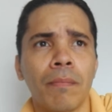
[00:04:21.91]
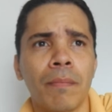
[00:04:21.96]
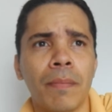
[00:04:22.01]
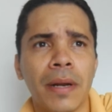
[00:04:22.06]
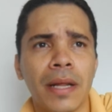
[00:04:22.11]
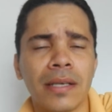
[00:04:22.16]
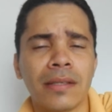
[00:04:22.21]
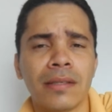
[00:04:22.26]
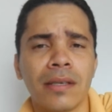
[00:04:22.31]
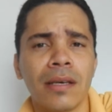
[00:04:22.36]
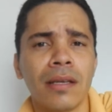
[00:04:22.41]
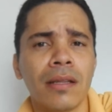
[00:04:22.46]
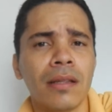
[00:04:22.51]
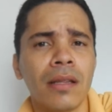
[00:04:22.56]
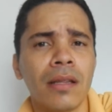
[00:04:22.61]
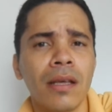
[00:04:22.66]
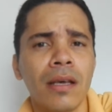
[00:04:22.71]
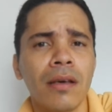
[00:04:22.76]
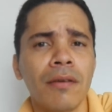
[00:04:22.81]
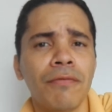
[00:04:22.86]

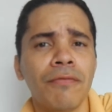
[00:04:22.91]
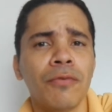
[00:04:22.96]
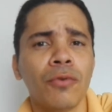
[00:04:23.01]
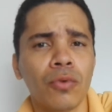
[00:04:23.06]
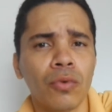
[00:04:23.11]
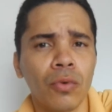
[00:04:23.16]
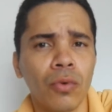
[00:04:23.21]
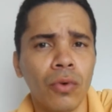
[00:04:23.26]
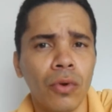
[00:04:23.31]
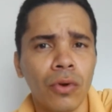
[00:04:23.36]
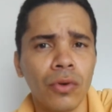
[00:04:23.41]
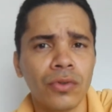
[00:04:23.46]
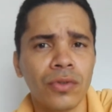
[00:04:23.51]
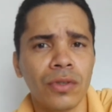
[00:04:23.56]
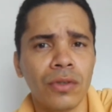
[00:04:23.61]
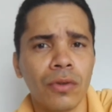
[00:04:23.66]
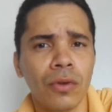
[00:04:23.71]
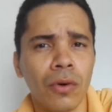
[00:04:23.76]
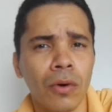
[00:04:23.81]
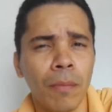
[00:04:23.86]
presente, futuro,
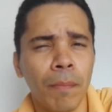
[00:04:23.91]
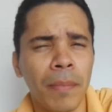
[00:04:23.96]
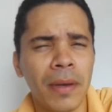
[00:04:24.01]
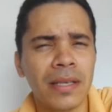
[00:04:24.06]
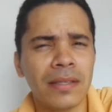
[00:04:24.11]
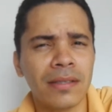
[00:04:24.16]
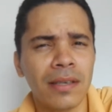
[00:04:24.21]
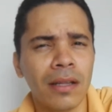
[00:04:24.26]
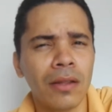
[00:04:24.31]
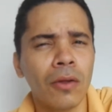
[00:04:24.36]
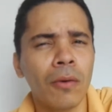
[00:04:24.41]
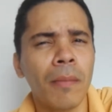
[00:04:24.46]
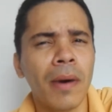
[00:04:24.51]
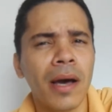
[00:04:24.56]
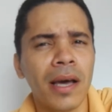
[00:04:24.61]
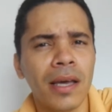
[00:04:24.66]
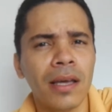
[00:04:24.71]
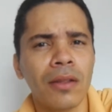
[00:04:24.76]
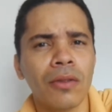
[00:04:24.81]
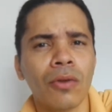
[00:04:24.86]
sino pensando
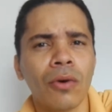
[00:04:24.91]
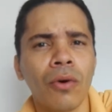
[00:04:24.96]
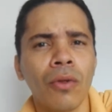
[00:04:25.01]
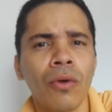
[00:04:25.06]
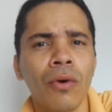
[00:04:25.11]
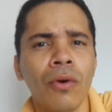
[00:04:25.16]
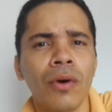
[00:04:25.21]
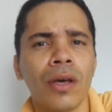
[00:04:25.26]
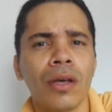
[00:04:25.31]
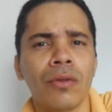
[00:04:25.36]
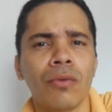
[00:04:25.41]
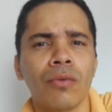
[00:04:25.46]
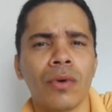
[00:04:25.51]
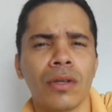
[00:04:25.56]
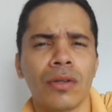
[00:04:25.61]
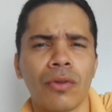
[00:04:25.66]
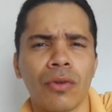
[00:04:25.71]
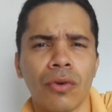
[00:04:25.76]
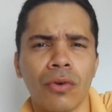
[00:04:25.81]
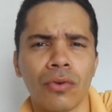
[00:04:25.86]
más que todo en
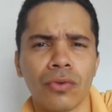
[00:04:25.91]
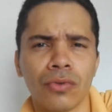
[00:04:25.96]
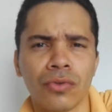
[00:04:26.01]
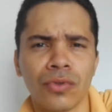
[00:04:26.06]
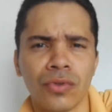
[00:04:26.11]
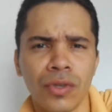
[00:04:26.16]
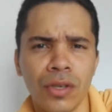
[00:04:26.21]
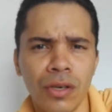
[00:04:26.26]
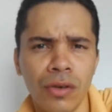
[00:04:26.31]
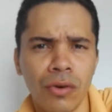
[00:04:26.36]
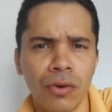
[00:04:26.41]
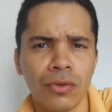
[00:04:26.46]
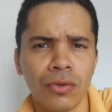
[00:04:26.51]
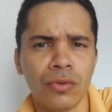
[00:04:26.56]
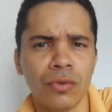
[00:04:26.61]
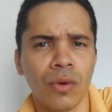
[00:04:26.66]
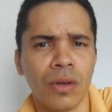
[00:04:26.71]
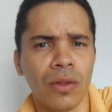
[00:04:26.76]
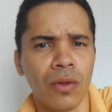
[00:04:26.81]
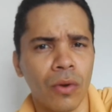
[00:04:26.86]
nuestros hijos,
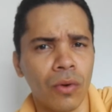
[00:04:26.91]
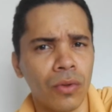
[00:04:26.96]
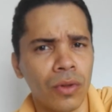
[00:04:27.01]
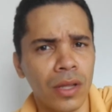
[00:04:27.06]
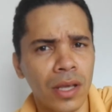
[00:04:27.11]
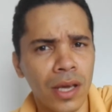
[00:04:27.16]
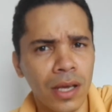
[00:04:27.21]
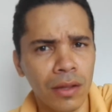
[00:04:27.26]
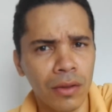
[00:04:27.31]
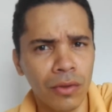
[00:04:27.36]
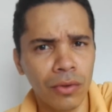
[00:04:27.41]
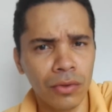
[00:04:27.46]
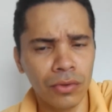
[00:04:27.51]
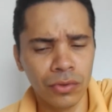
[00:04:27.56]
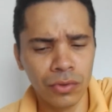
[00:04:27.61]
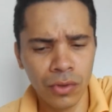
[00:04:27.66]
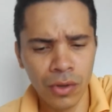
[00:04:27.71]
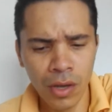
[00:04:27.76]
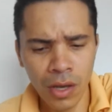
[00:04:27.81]
nuestros nietos